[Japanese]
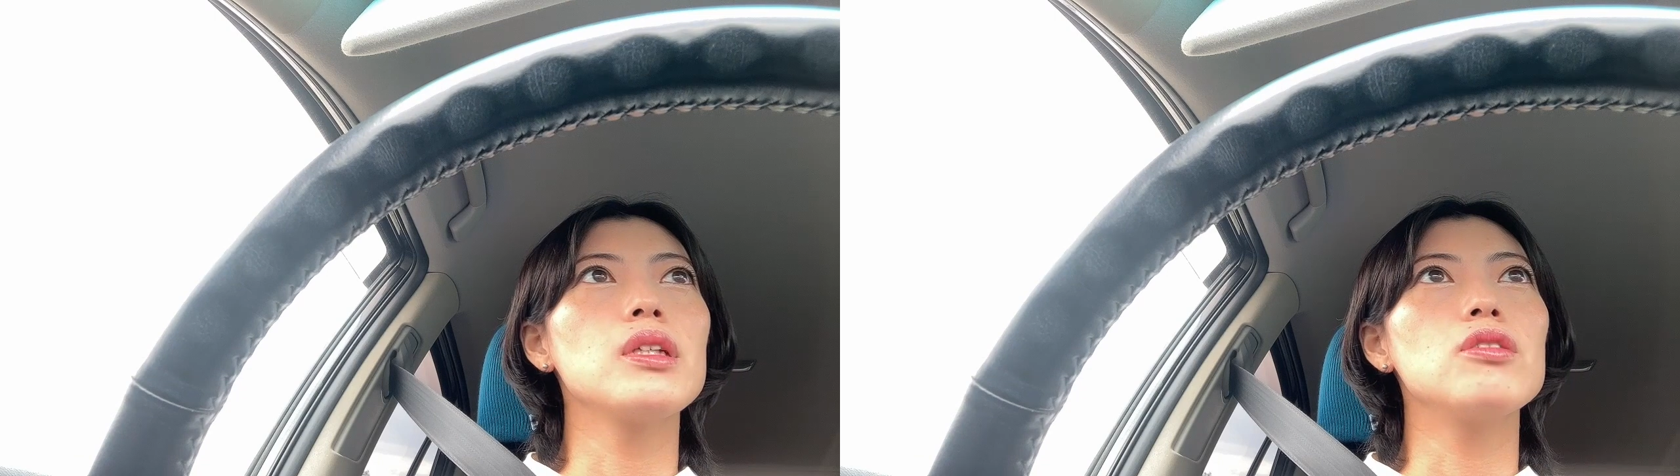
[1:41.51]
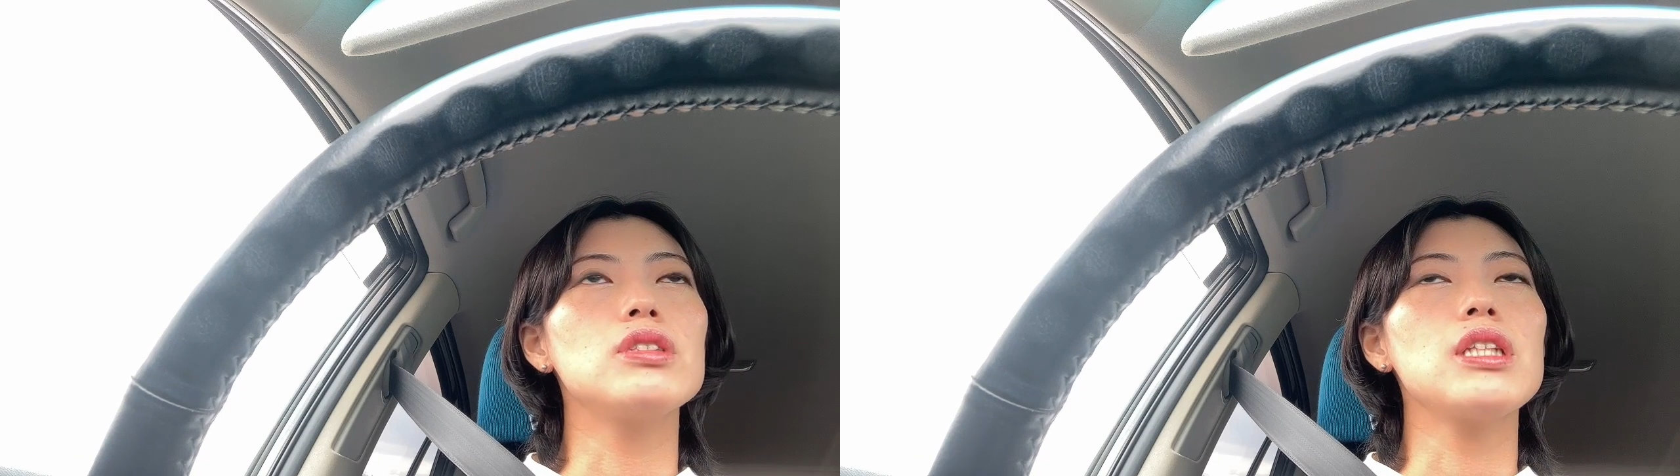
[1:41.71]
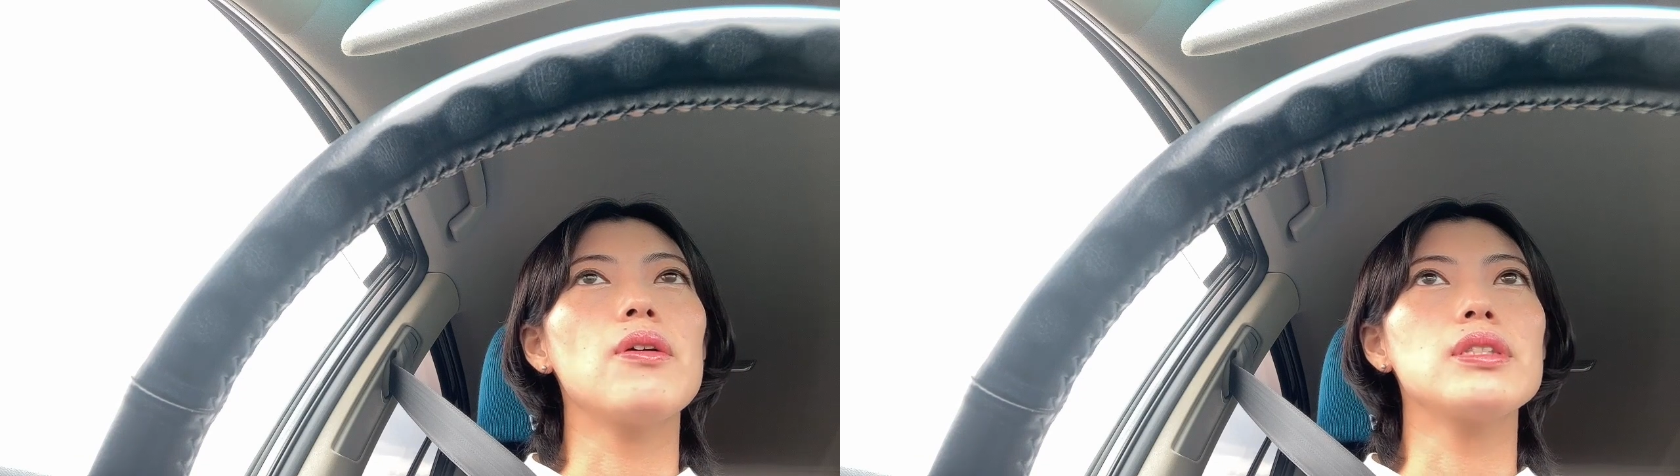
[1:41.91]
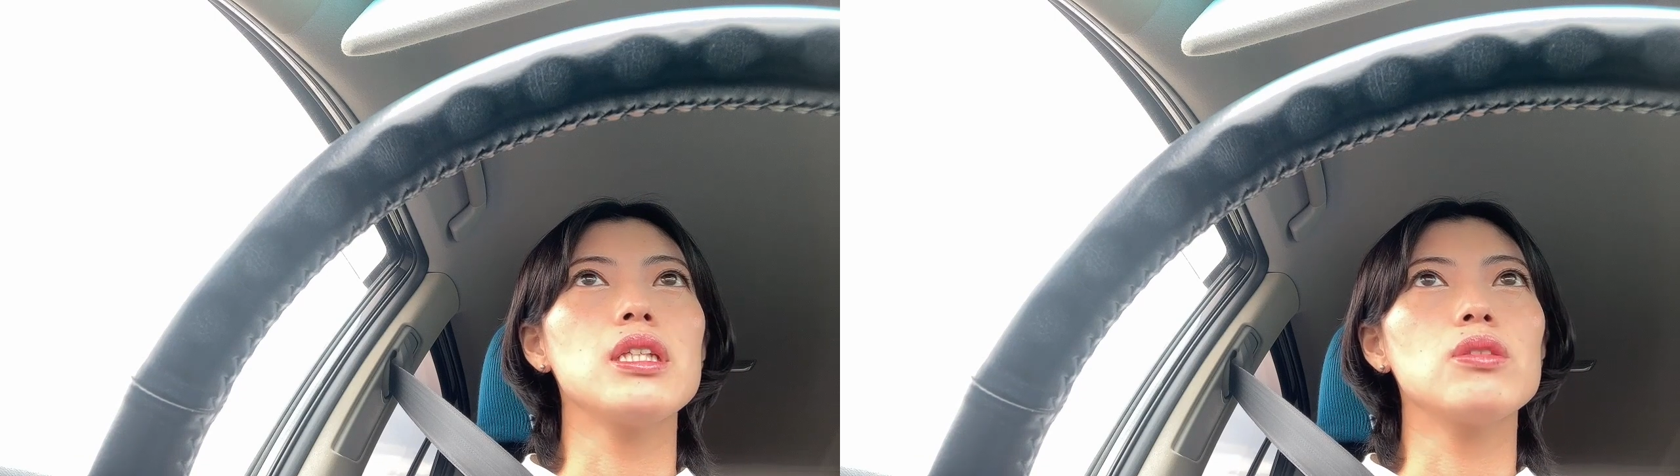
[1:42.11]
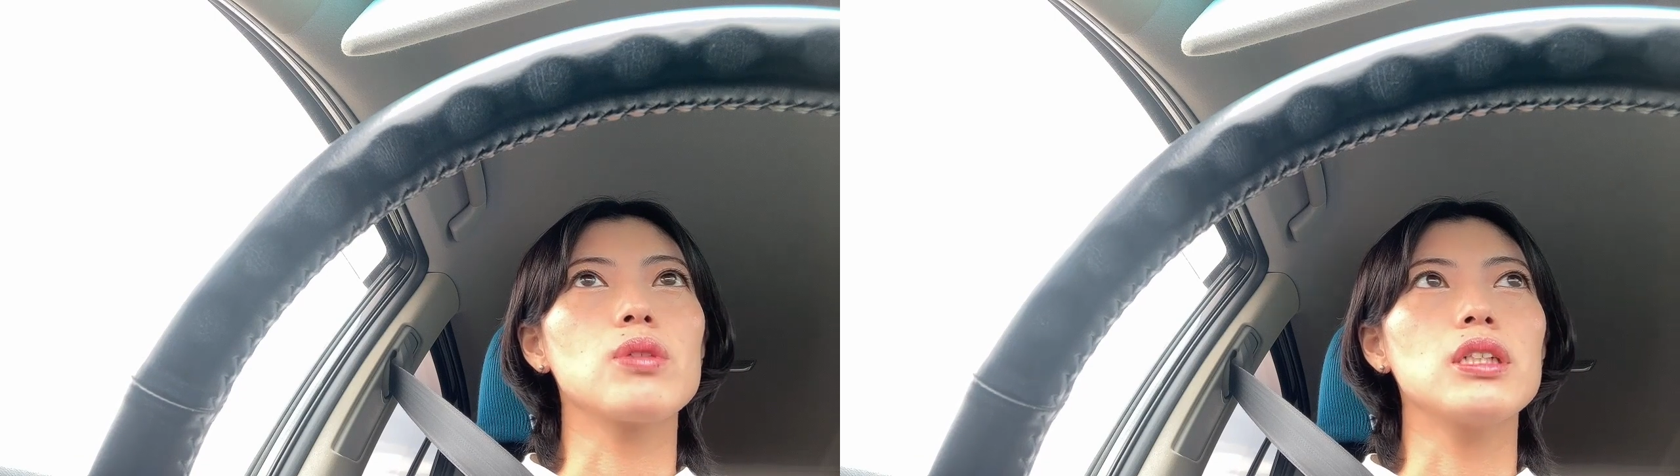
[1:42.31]
打ち合わ
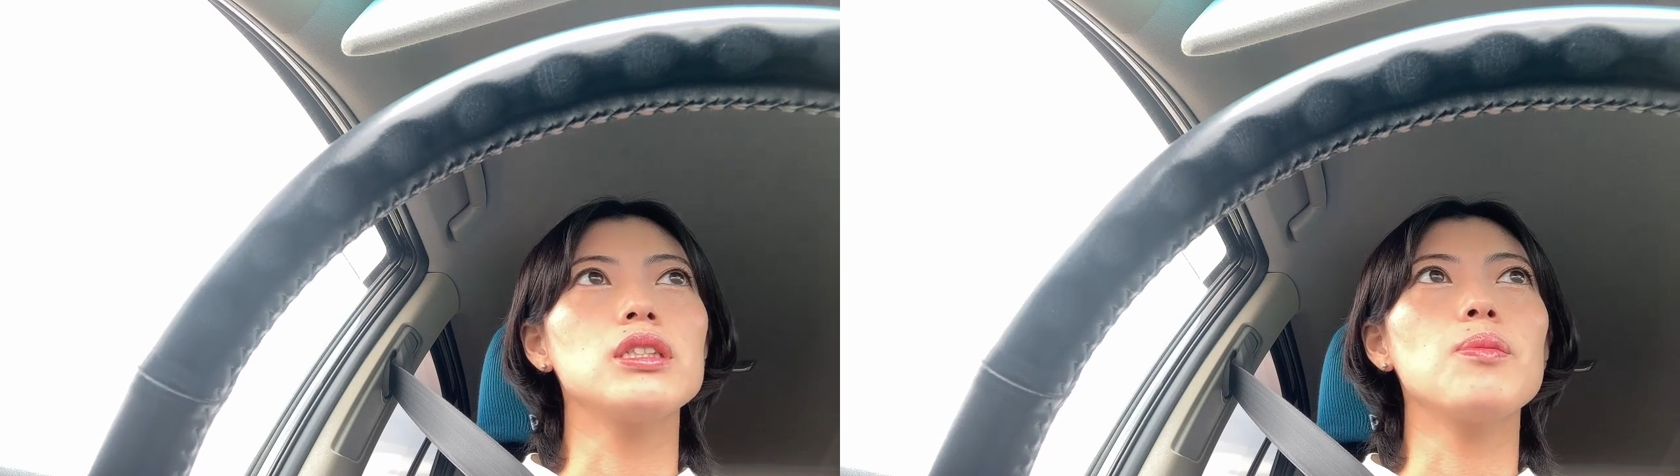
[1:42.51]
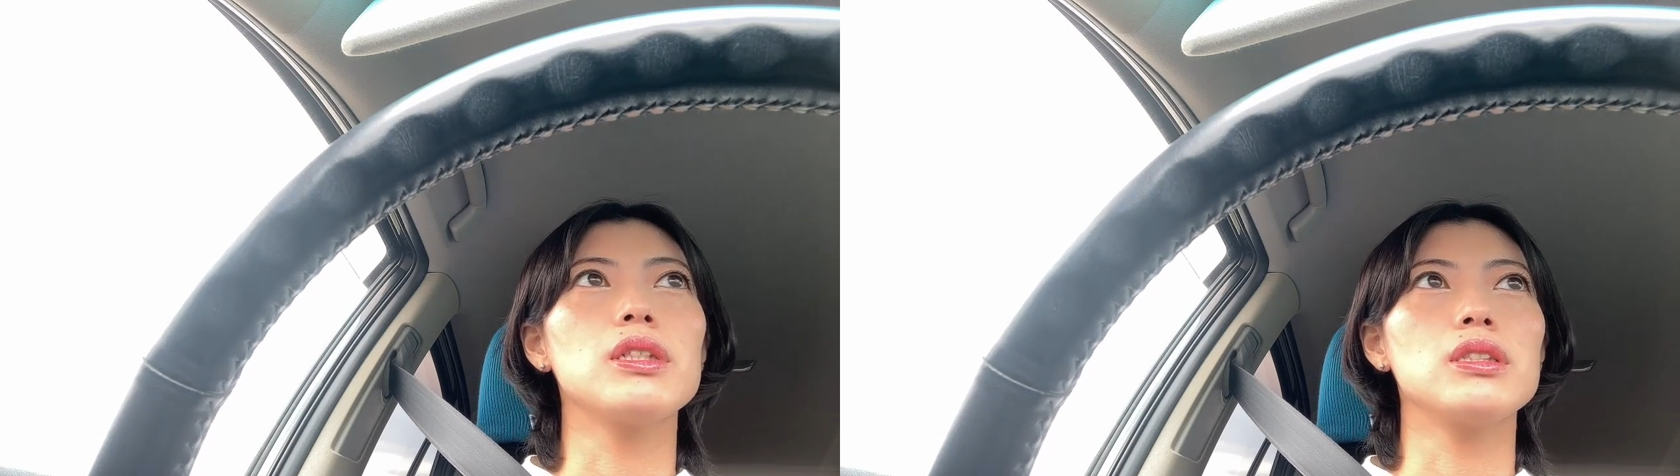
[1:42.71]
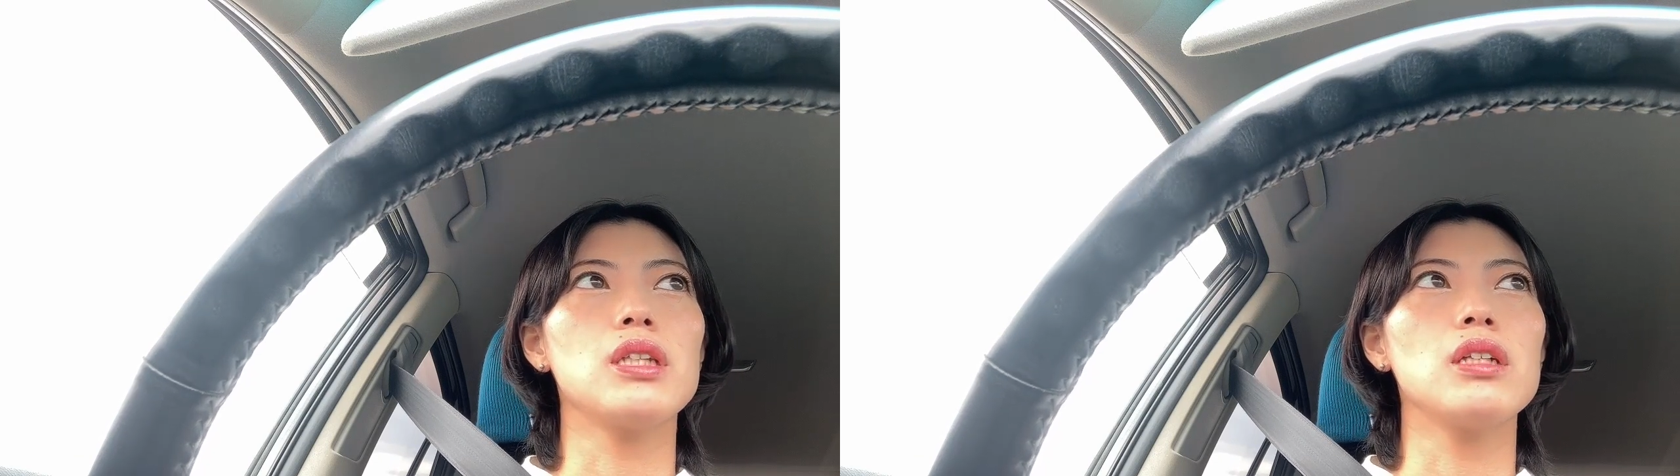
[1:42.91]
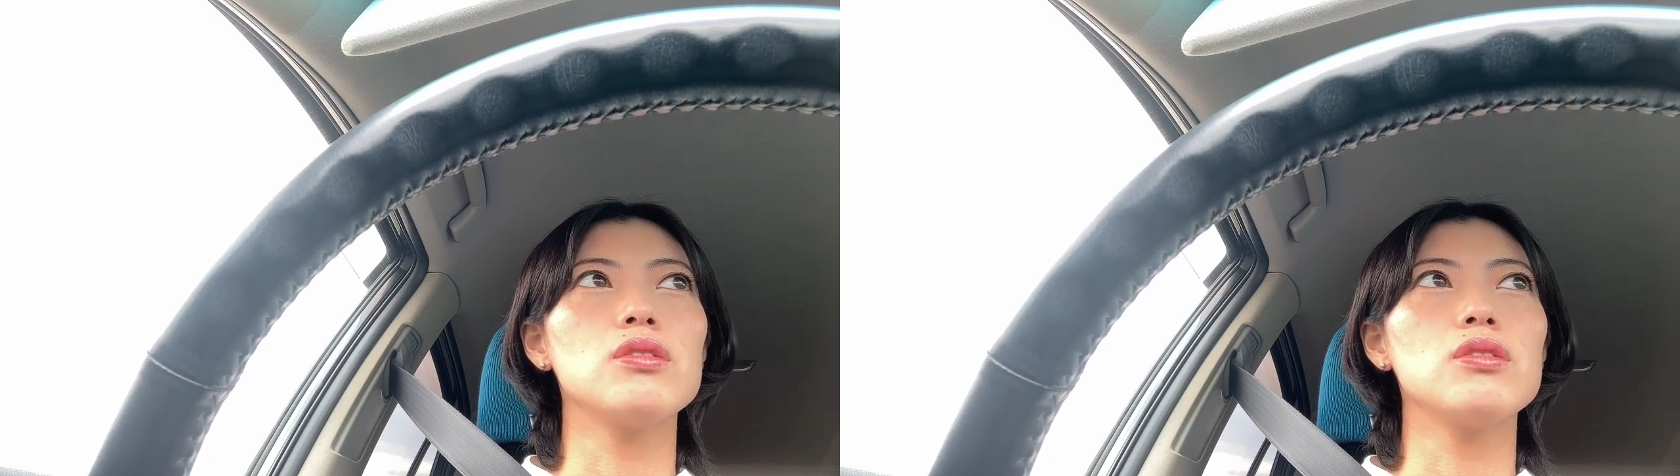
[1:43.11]
せとかしてました